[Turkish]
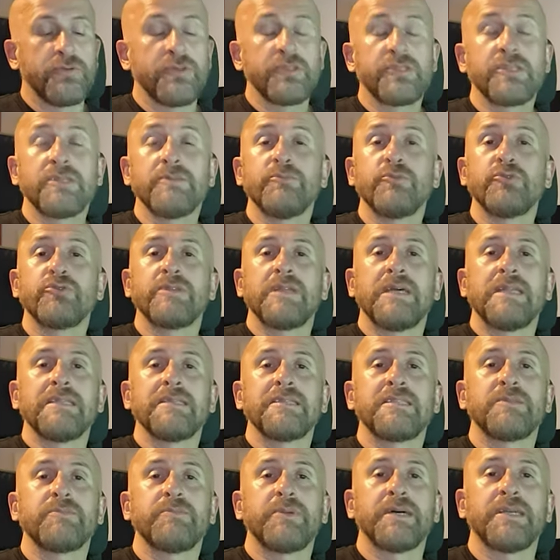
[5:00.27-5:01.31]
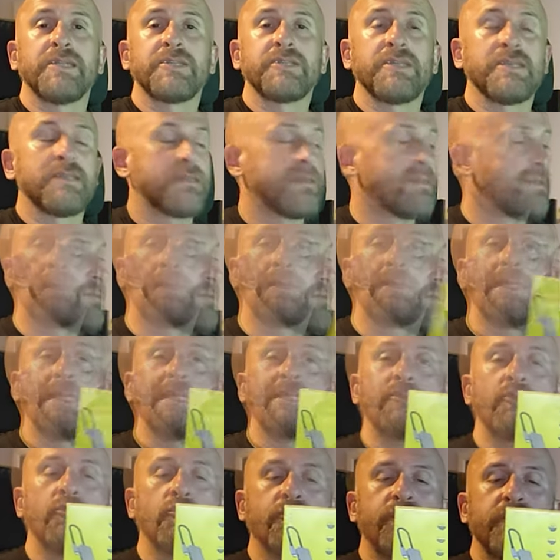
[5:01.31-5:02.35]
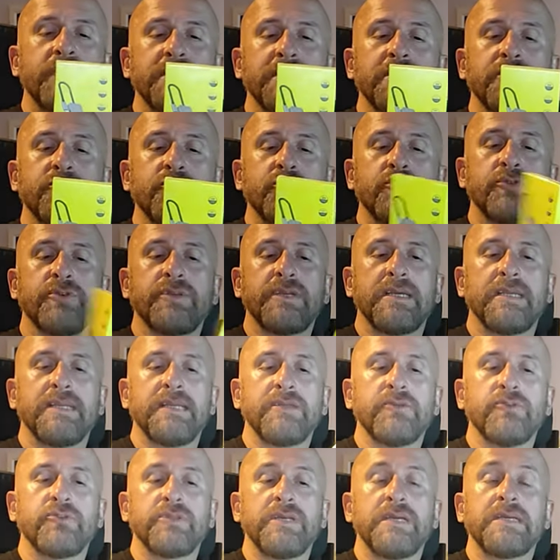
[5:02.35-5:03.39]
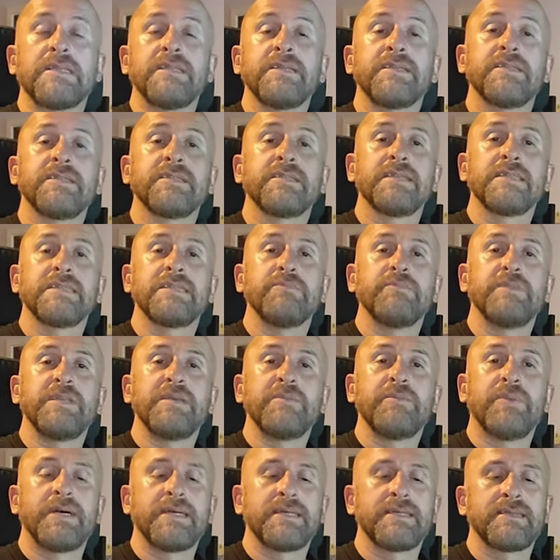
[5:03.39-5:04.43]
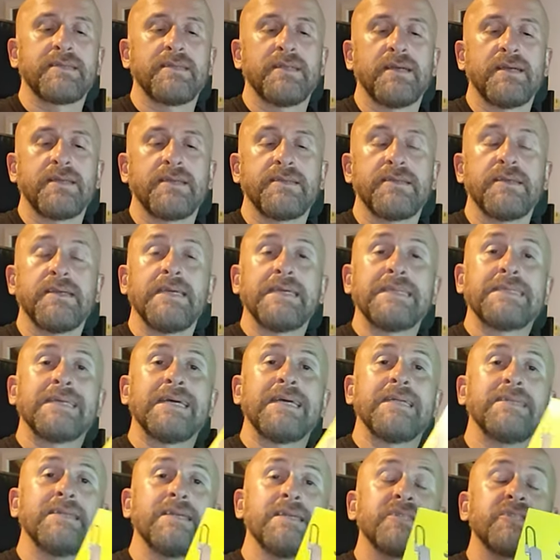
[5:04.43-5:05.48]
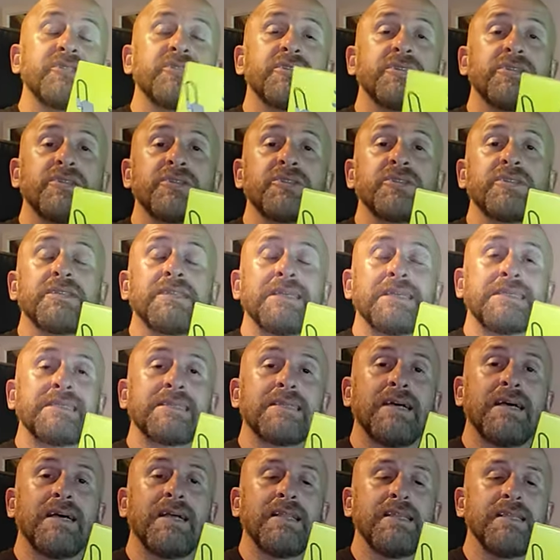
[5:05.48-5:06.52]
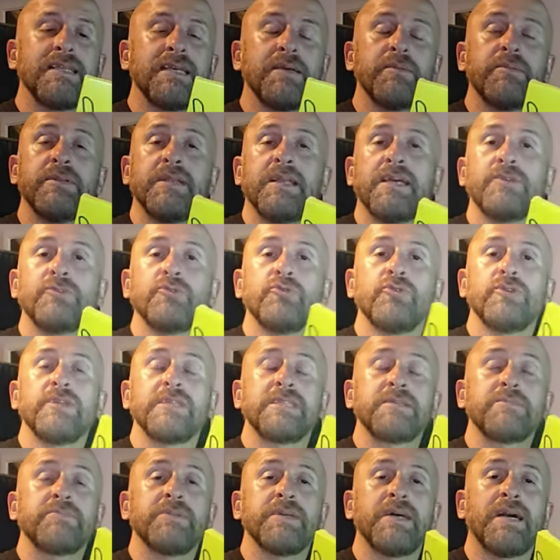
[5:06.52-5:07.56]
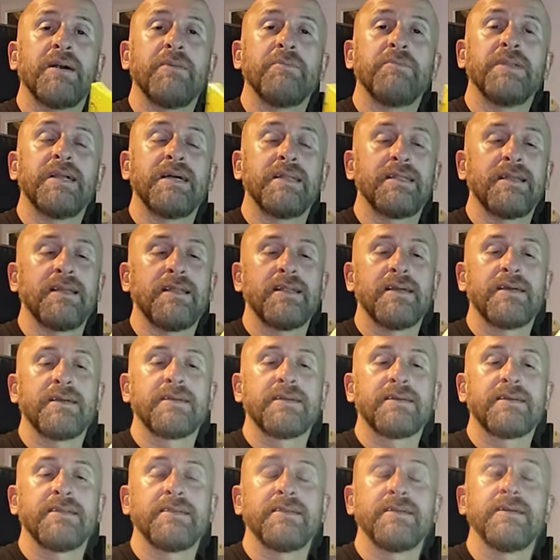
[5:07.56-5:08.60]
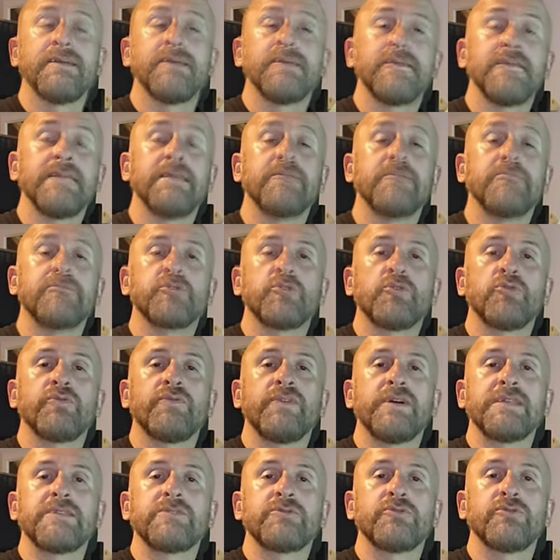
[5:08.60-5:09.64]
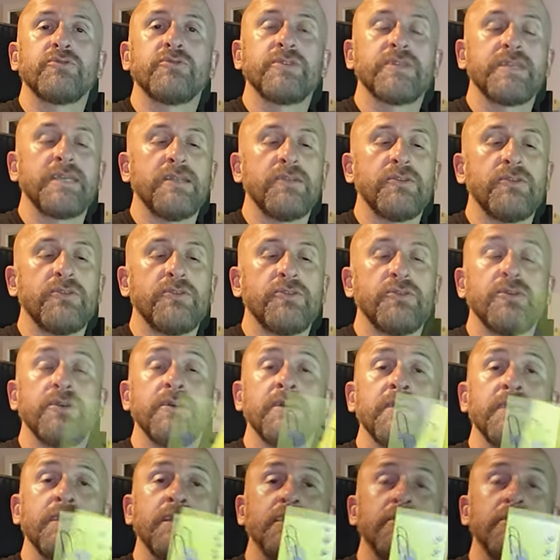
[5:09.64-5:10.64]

olduğu için bundan da sipariş ettim. Yine çok fazla soru gelen özellikle ikinci nesil Mi Box'larda Ethernet çıkışı da sağlayabilen USB hub'larla alakalı dediğim gibi çok fazla soru geliyordu.